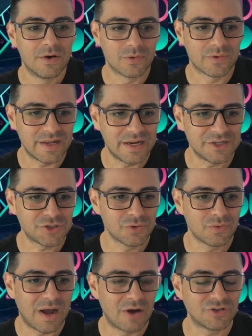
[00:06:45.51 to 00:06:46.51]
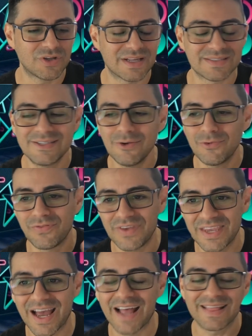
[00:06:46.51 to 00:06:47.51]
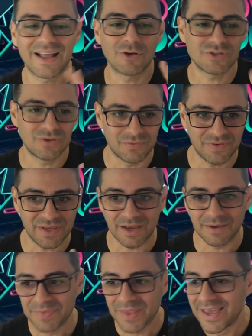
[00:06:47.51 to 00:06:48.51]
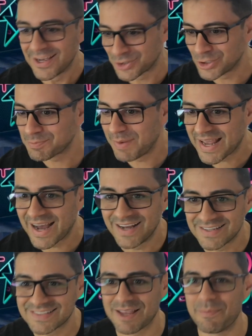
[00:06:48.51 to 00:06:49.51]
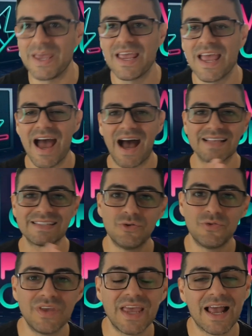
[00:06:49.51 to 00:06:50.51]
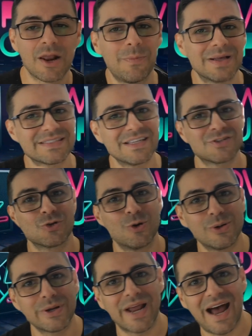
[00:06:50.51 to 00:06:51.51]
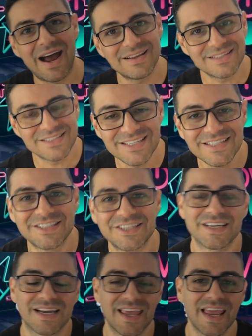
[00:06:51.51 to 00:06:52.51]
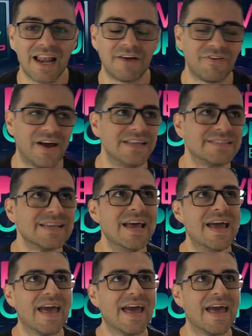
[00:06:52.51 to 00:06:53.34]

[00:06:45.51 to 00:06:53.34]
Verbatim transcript: O trecho do áudio da Silvinha, a tal Silvinha, deixa eu explicar antes também. A Silvinha ela é uma assessora artística. O que, que ela faz?